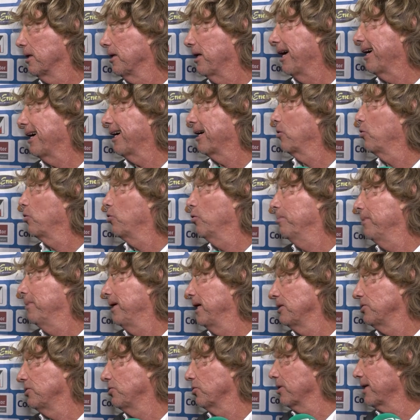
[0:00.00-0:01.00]
da
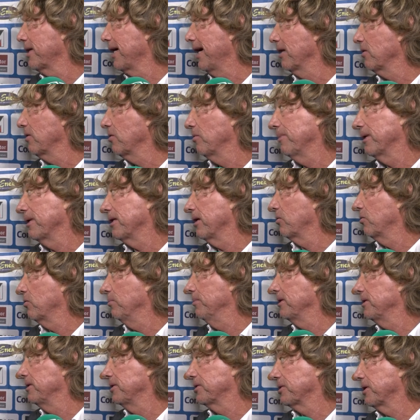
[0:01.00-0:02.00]
come hai giocato ma da
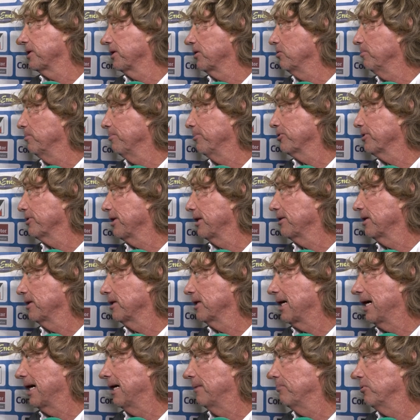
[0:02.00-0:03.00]
come ti sei comportato
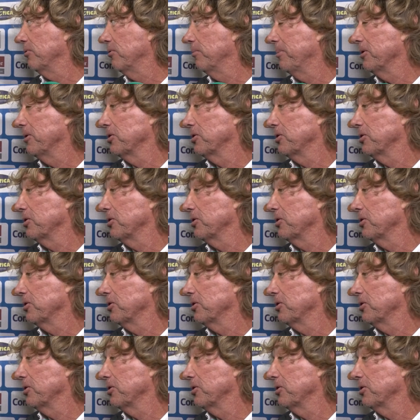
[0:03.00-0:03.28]
in campo.